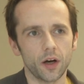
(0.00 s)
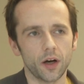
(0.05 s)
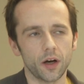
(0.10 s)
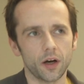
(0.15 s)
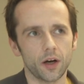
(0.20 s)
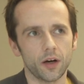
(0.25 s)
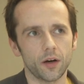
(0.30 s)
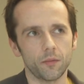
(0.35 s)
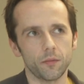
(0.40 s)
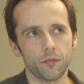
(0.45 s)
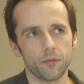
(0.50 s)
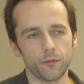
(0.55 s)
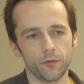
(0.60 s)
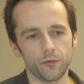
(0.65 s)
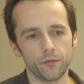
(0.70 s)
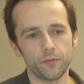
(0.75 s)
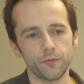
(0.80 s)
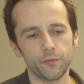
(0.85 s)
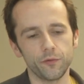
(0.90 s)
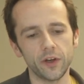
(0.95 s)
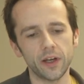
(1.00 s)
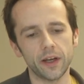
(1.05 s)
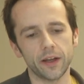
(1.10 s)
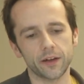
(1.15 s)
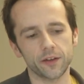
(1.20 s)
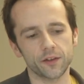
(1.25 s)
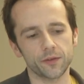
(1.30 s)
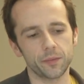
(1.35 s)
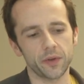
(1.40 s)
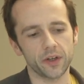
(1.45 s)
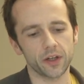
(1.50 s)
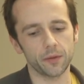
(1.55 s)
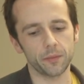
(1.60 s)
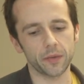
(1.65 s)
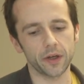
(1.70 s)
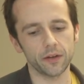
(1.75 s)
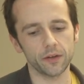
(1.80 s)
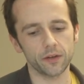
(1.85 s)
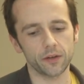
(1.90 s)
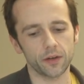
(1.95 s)
Ähm, viele
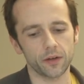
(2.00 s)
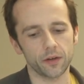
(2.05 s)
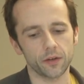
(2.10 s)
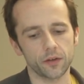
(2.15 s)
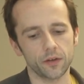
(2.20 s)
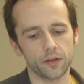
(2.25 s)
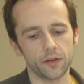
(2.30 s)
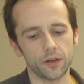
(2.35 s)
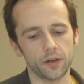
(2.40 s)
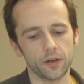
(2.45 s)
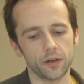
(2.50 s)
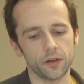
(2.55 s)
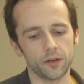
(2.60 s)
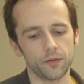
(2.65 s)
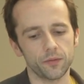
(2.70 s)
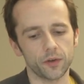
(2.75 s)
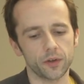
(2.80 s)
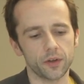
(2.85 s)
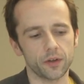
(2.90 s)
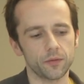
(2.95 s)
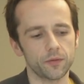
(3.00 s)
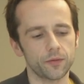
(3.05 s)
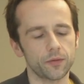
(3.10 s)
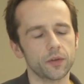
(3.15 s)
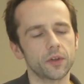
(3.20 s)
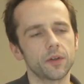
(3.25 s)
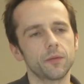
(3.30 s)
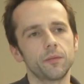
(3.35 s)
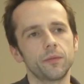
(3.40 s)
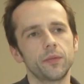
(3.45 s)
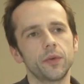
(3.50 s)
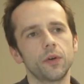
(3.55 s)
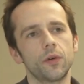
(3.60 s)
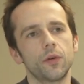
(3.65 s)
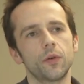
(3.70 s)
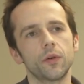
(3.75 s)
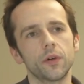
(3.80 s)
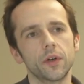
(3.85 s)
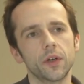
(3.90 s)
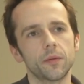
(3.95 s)
Experimente, die von den, von den
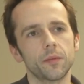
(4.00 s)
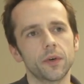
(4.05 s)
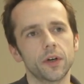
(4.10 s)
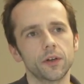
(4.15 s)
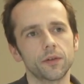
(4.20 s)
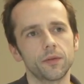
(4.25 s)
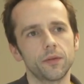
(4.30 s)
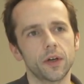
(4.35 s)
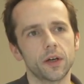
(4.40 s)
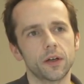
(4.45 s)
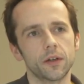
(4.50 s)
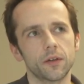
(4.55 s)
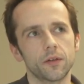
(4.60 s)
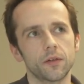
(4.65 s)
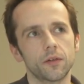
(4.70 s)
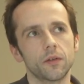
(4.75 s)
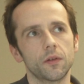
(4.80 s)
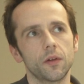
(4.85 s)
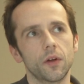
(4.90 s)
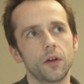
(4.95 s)
Biologen gemacht werden,